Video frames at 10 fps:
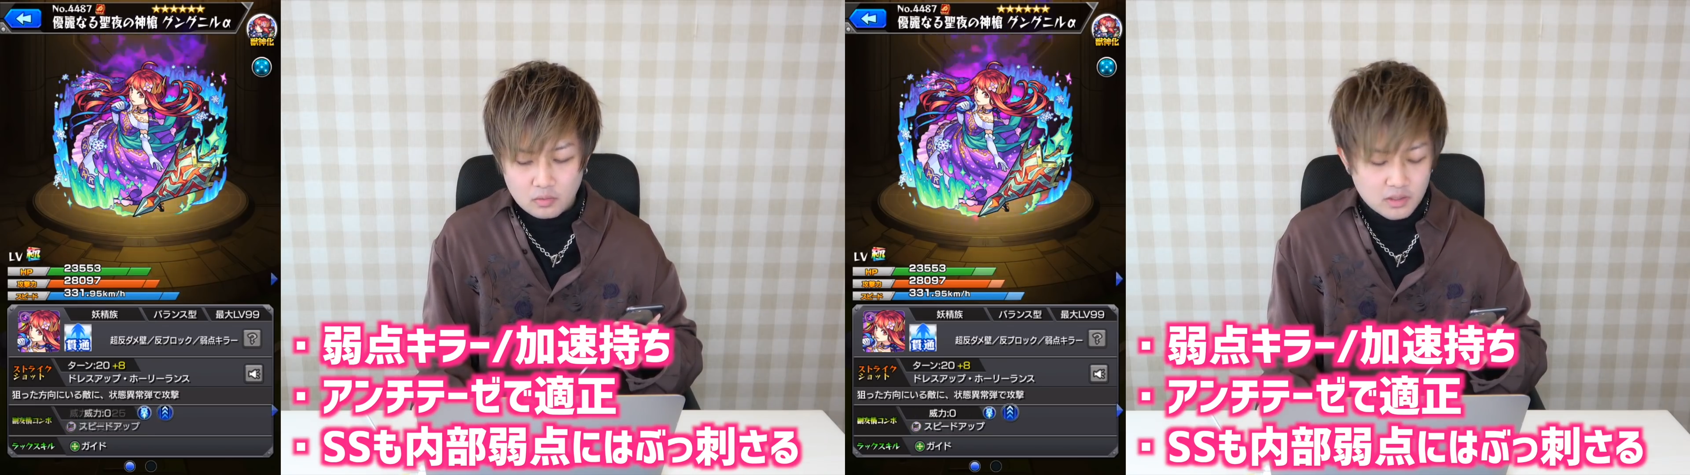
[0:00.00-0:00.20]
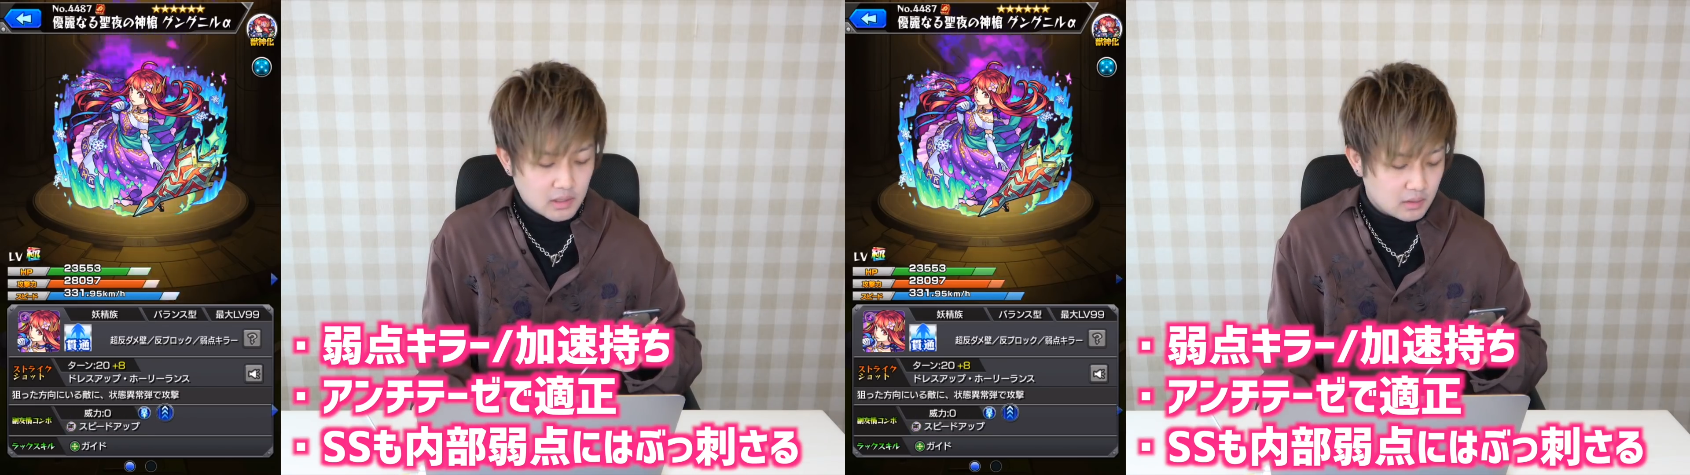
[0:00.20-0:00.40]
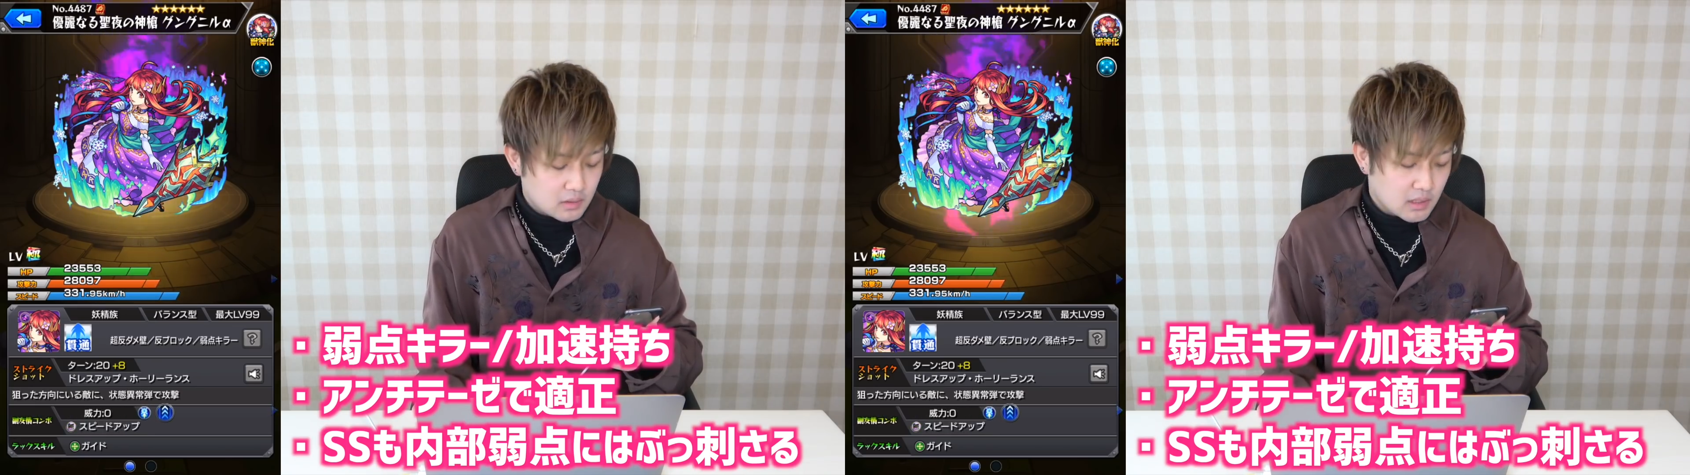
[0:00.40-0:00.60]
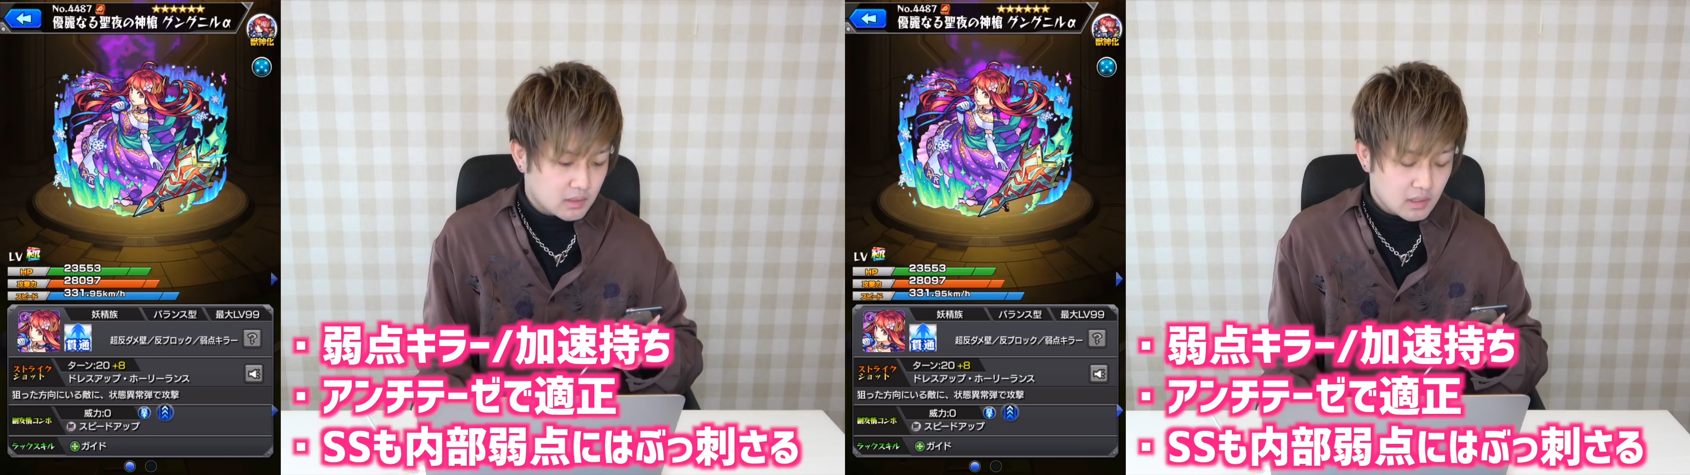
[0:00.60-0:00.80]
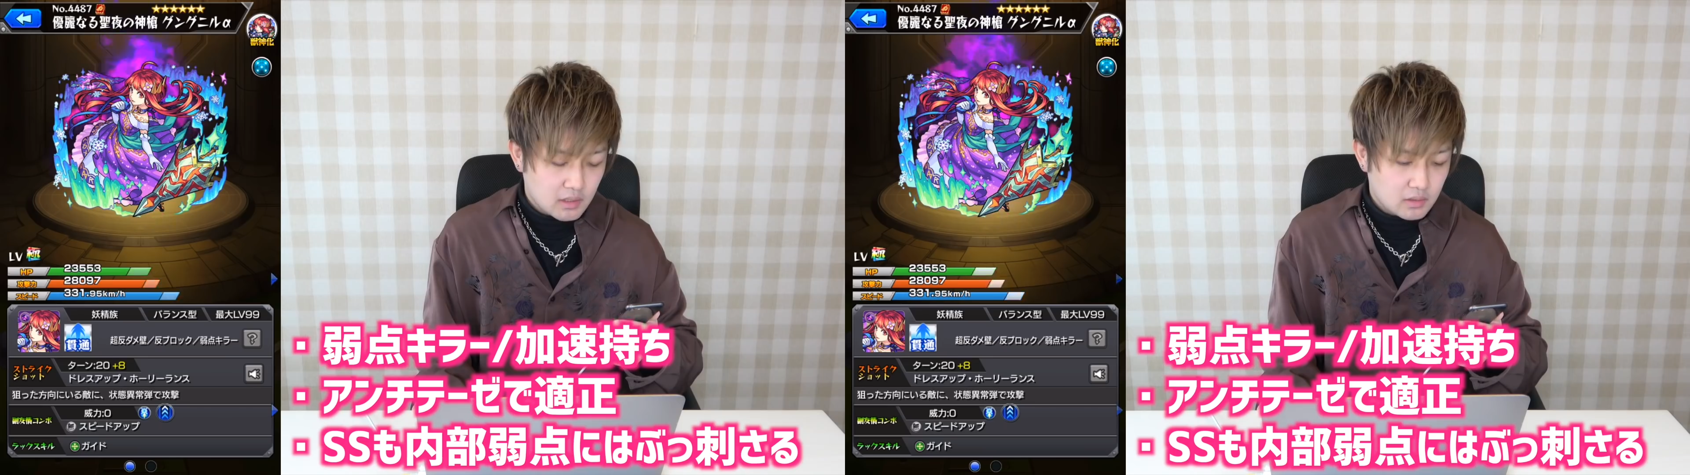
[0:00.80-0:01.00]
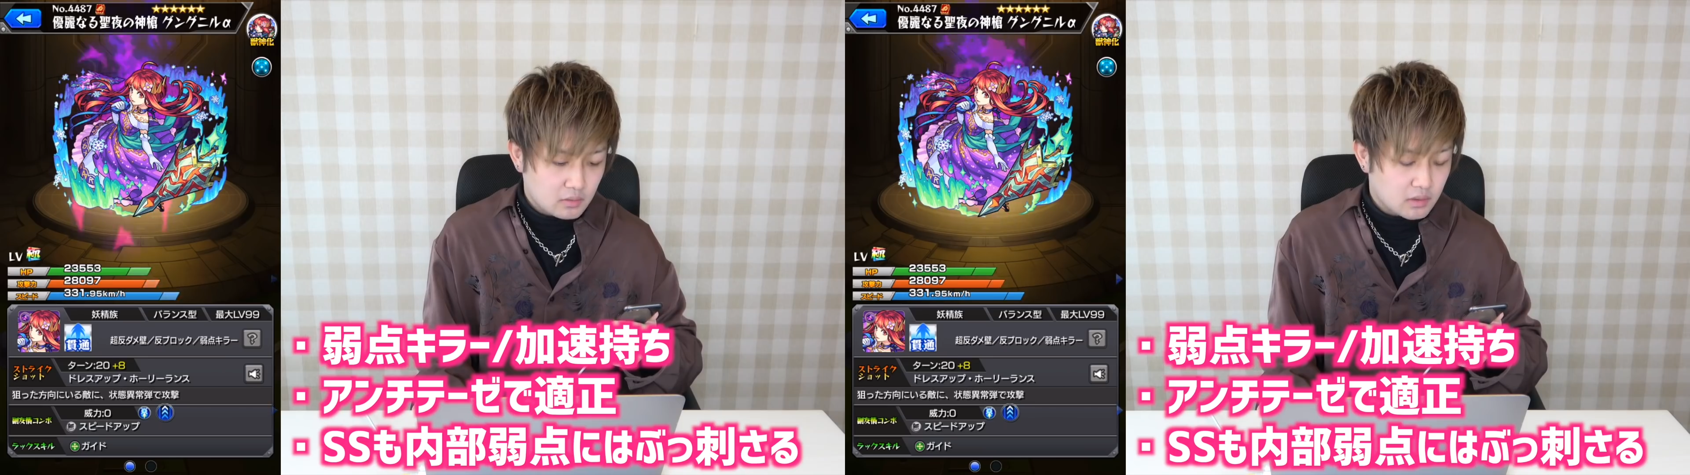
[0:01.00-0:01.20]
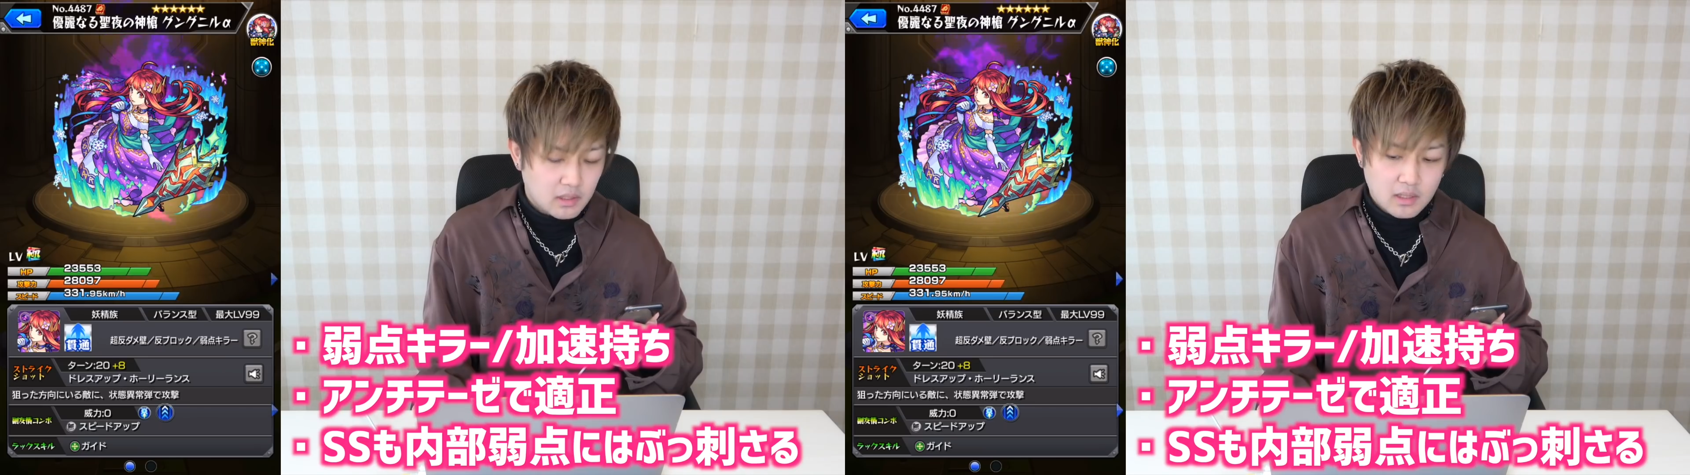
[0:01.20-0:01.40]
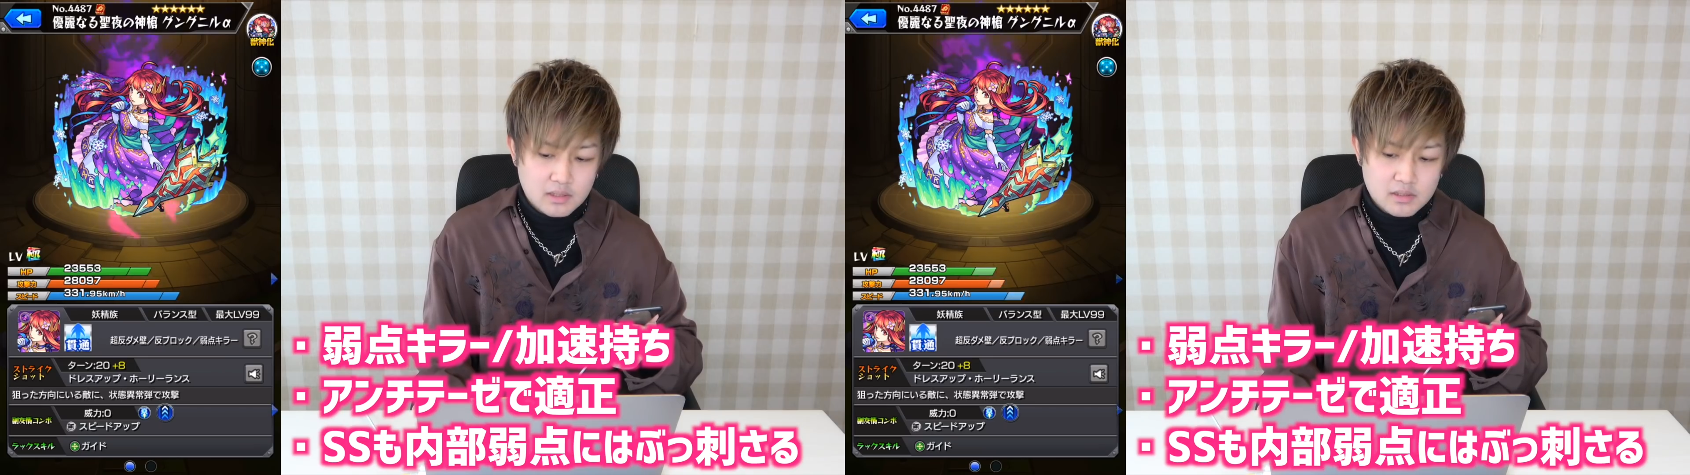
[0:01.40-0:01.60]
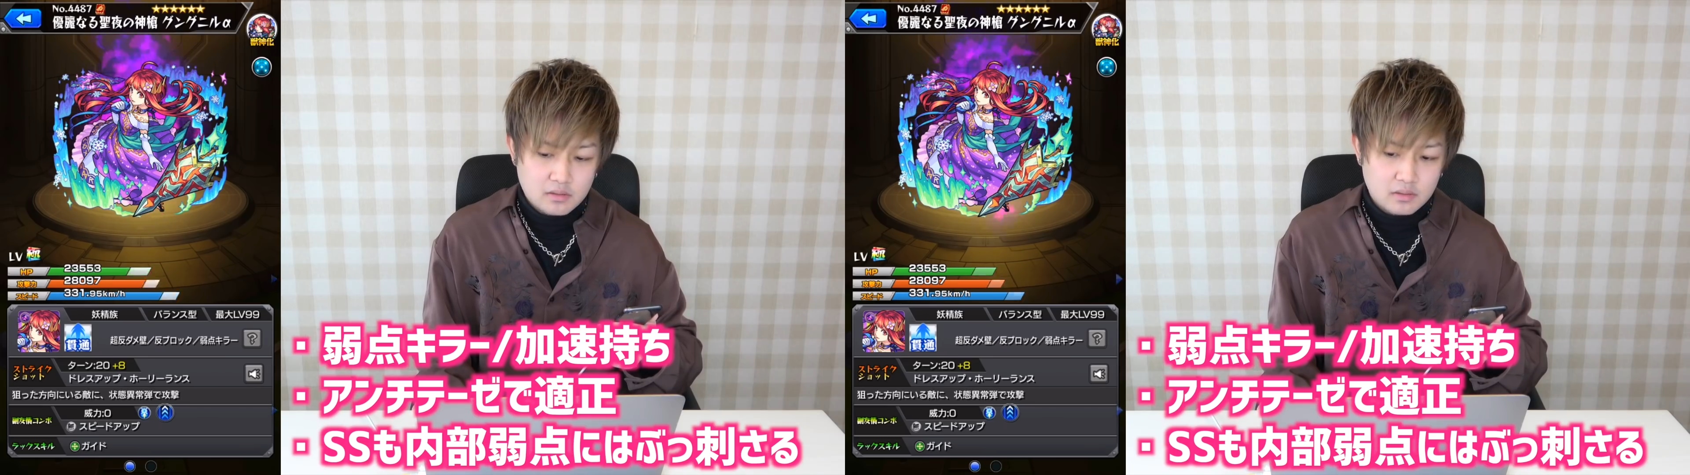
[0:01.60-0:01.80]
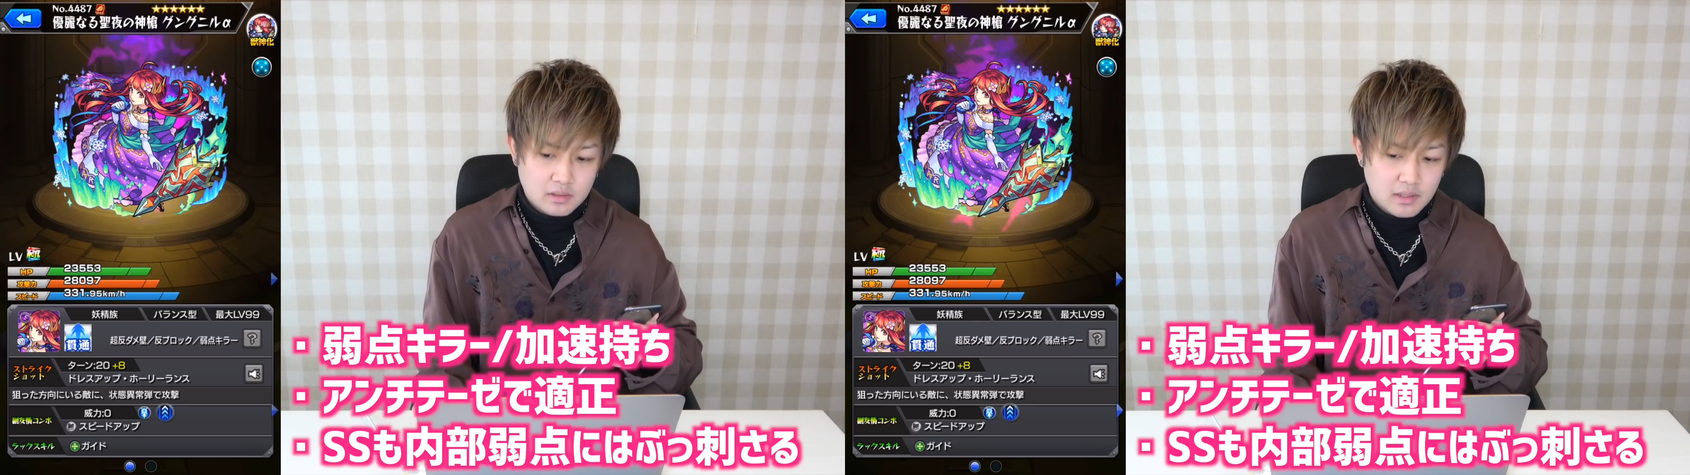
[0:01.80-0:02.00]
構な欠点だなっていう風に感じ
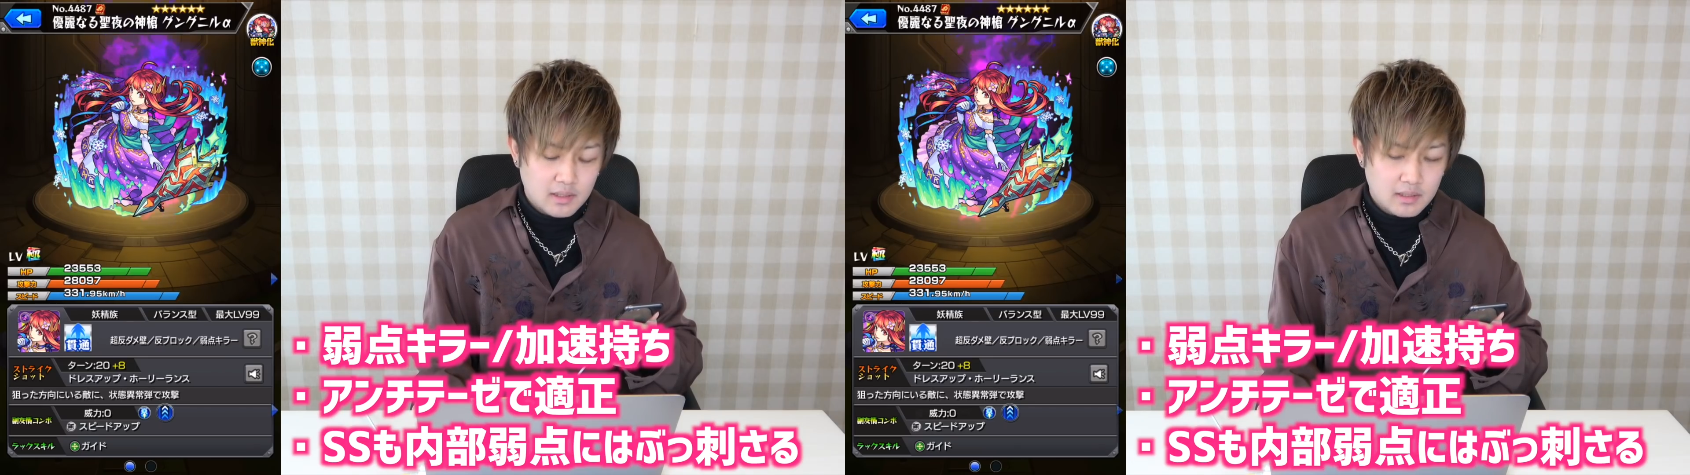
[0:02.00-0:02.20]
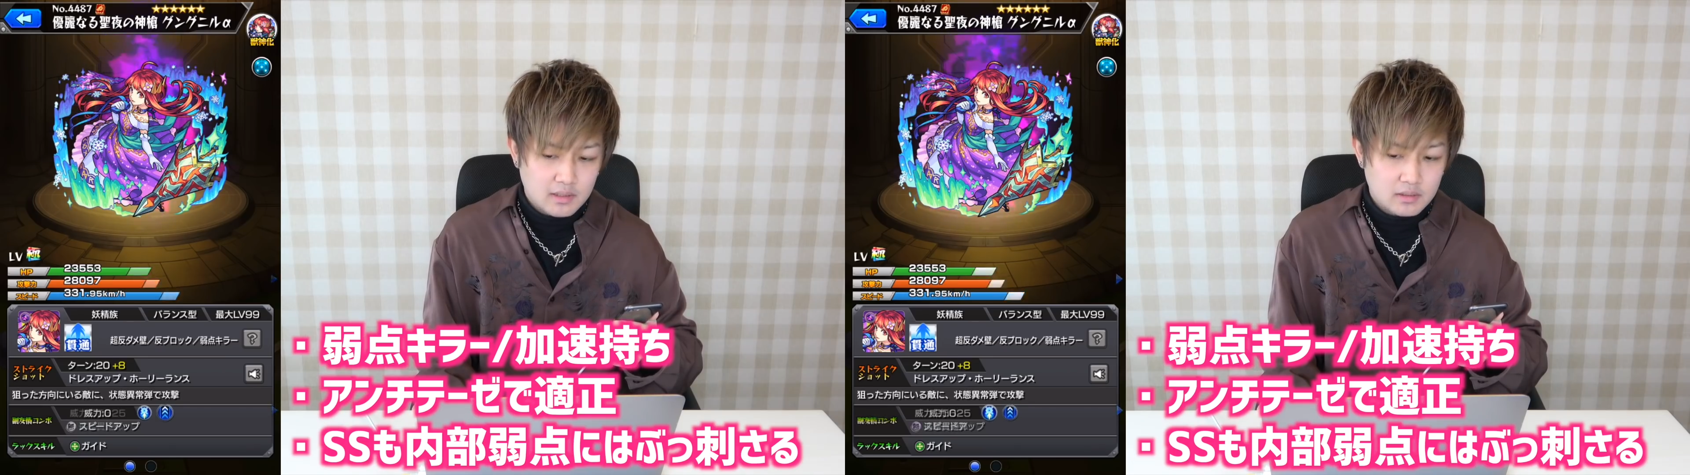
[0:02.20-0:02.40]
るんで